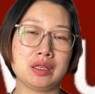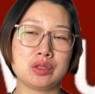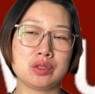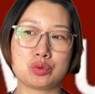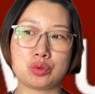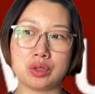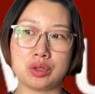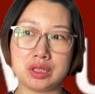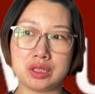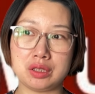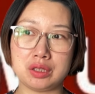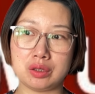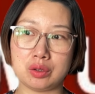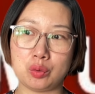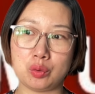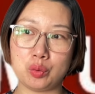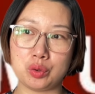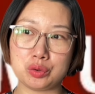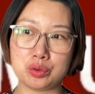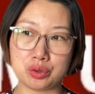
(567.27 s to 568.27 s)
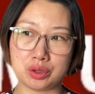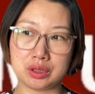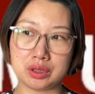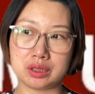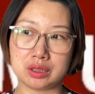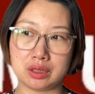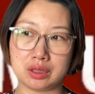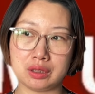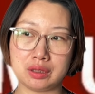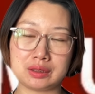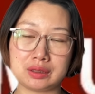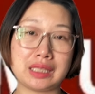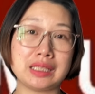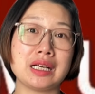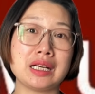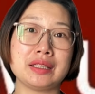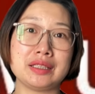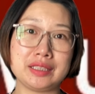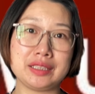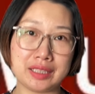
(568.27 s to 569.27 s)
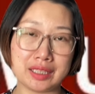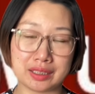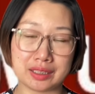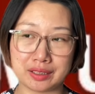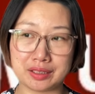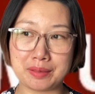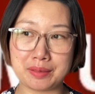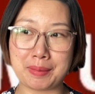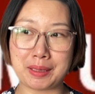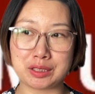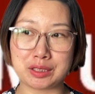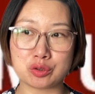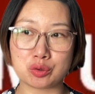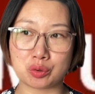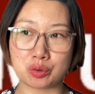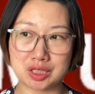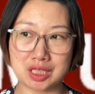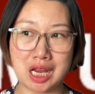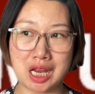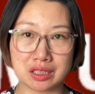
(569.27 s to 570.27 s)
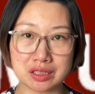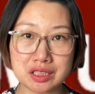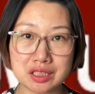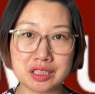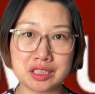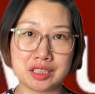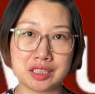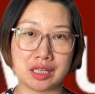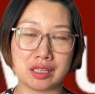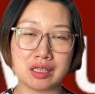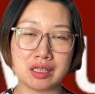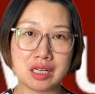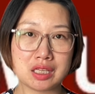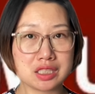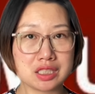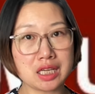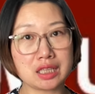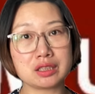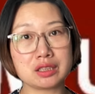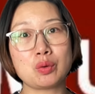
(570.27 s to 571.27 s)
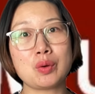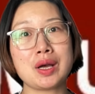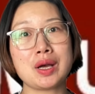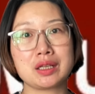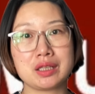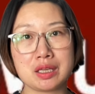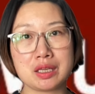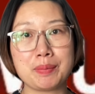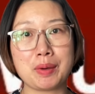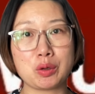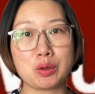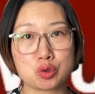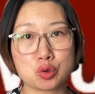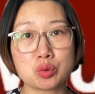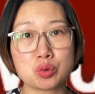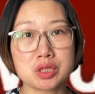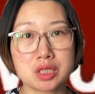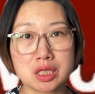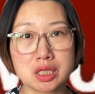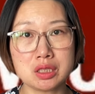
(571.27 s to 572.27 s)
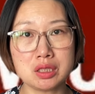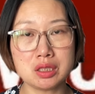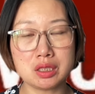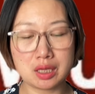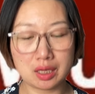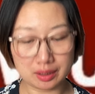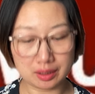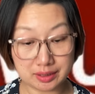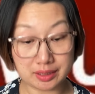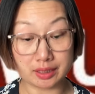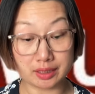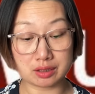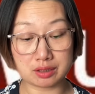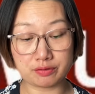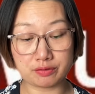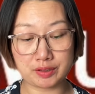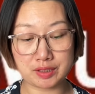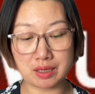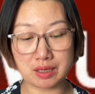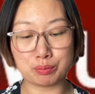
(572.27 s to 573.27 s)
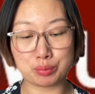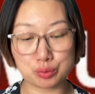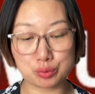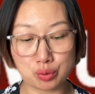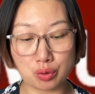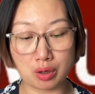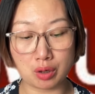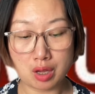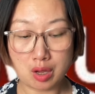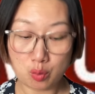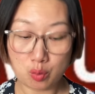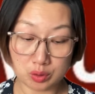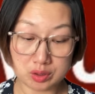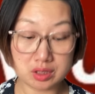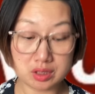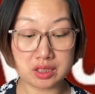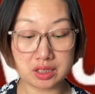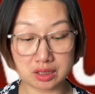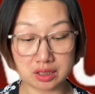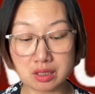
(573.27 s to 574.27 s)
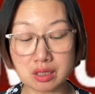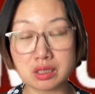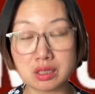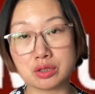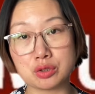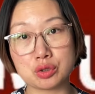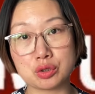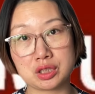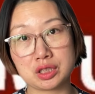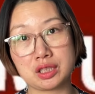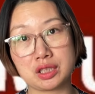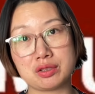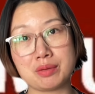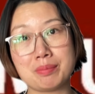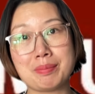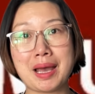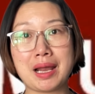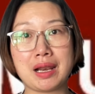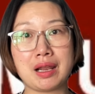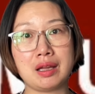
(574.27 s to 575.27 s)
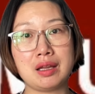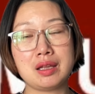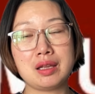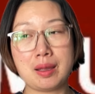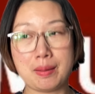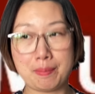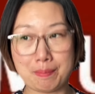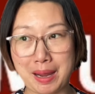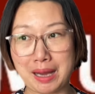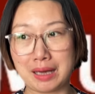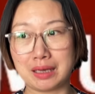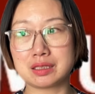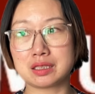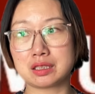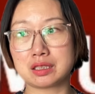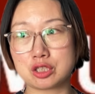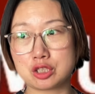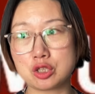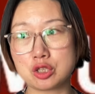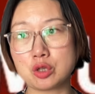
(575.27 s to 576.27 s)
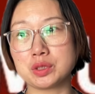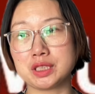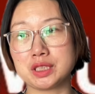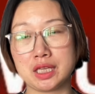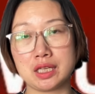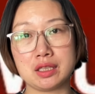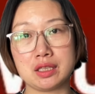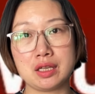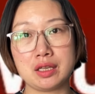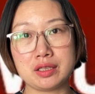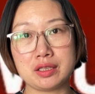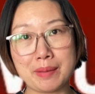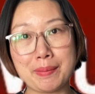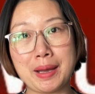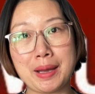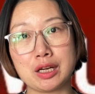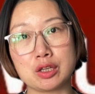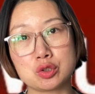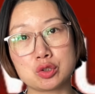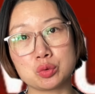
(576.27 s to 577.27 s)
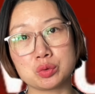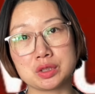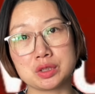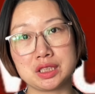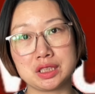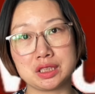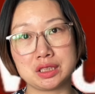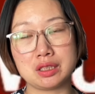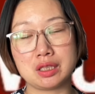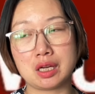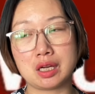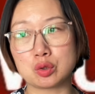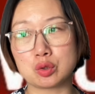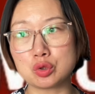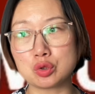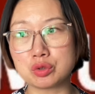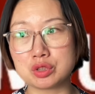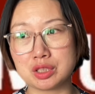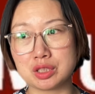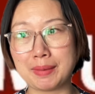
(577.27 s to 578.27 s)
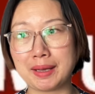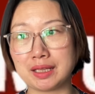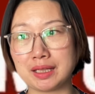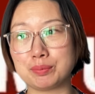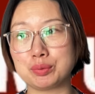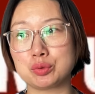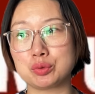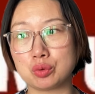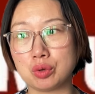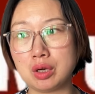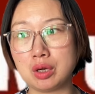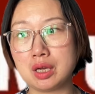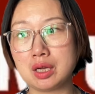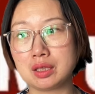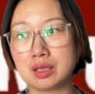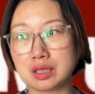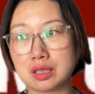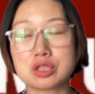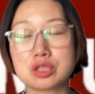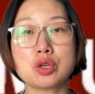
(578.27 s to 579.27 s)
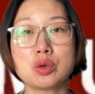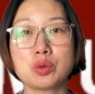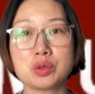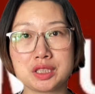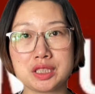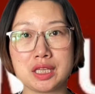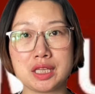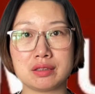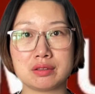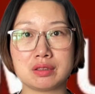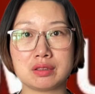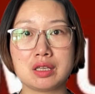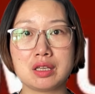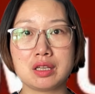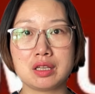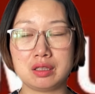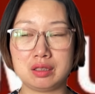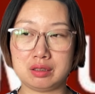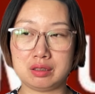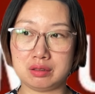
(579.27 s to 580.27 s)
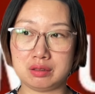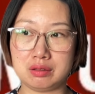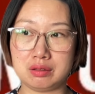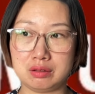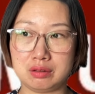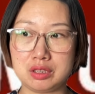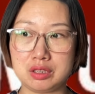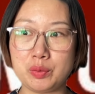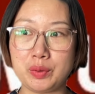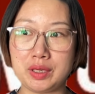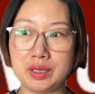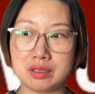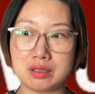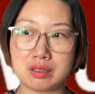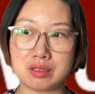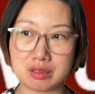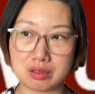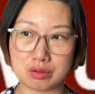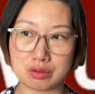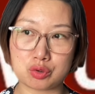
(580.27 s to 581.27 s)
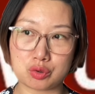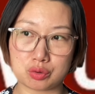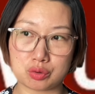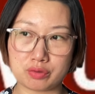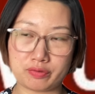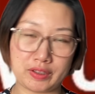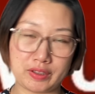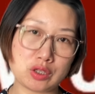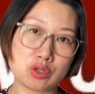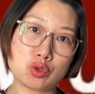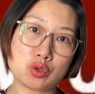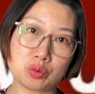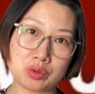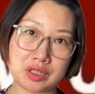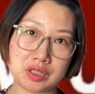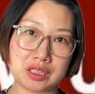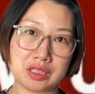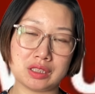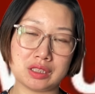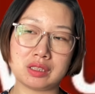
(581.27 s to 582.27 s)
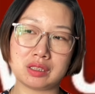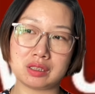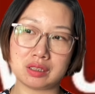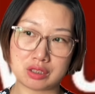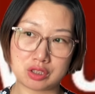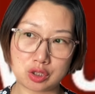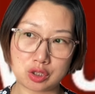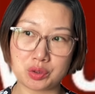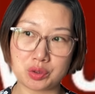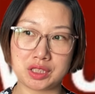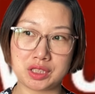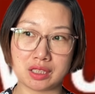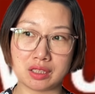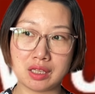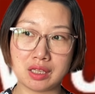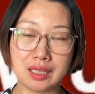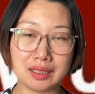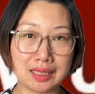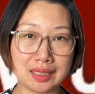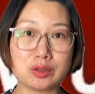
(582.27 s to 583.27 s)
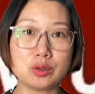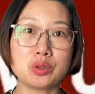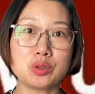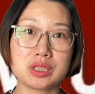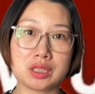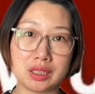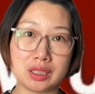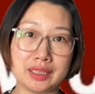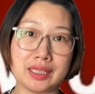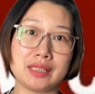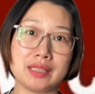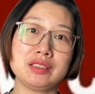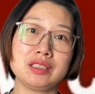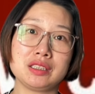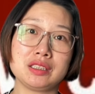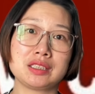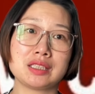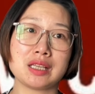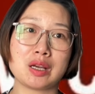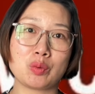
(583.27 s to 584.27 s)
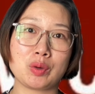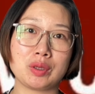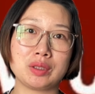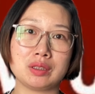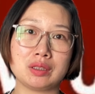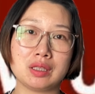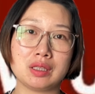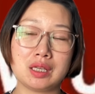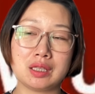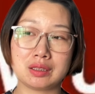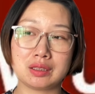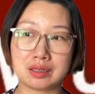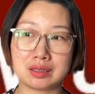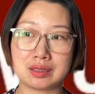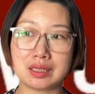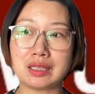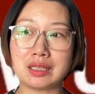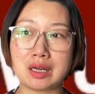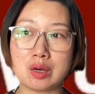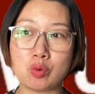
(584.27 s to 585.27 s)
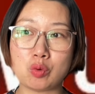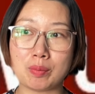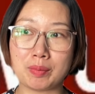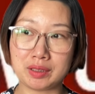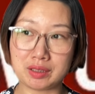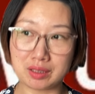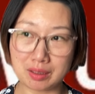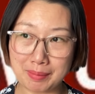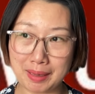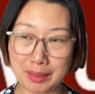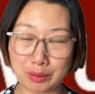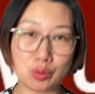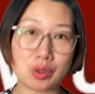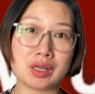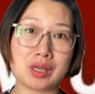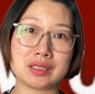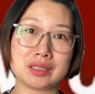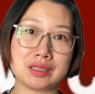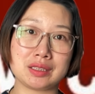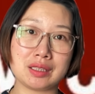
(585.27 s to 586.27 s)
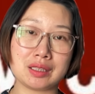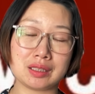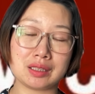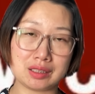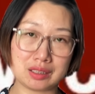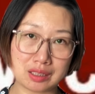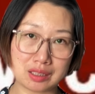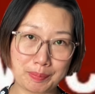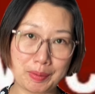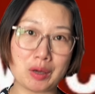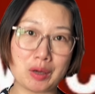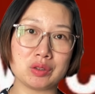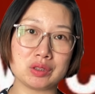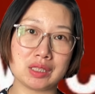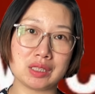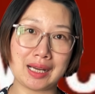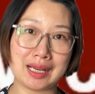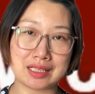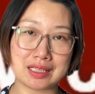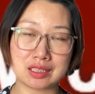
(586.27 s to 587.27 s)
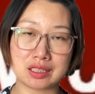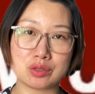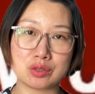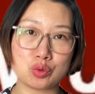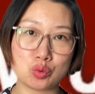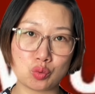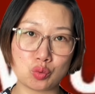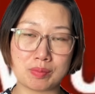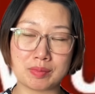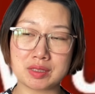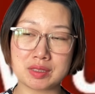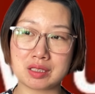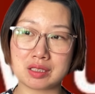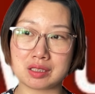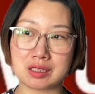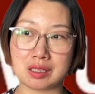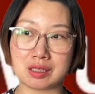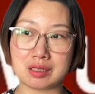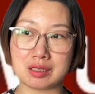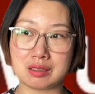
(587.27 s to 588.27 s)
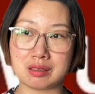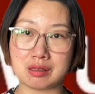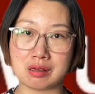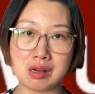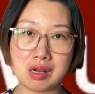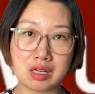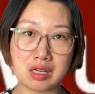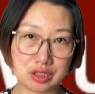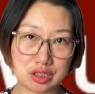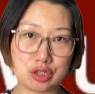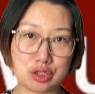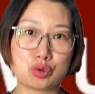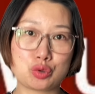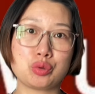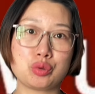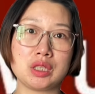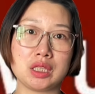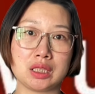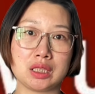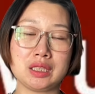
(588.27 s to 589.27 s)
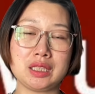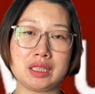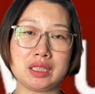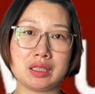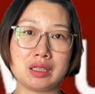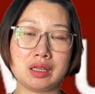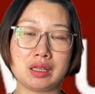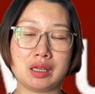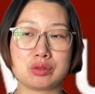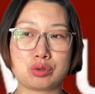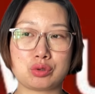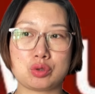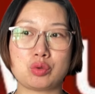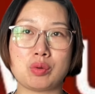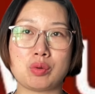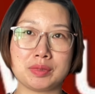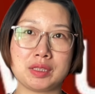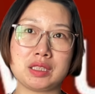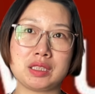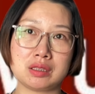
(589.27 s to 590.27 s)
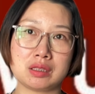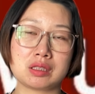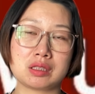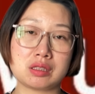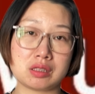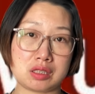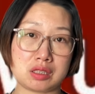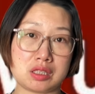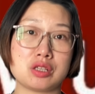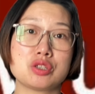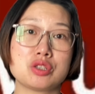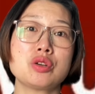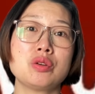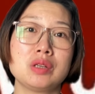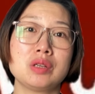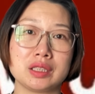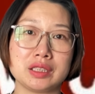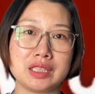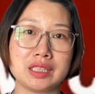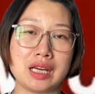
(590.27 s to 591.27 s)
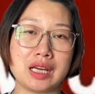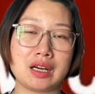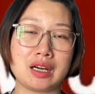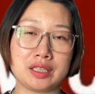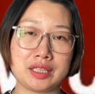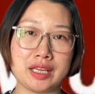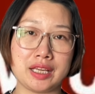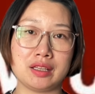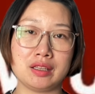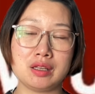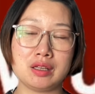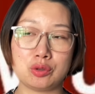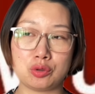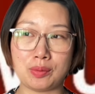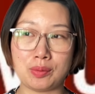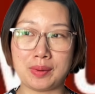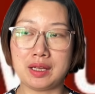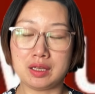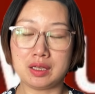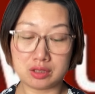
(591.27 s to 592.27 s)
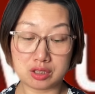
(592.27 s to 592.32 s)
所以我觉得，当然你也可以买这种长期险，这样的话可以保终生啊，也是非常不错。我自己个人就是肯定买了，买了这个寿险，也买了重疾啊，重疾买的不多，但寿险。嗯，因为反正重疾和寿险它都是和年龄相关的，当然我们能买多少一个保额，还是根据我们自己的一个支出能力啊，就是我们的一个可承受能力而言，对吧？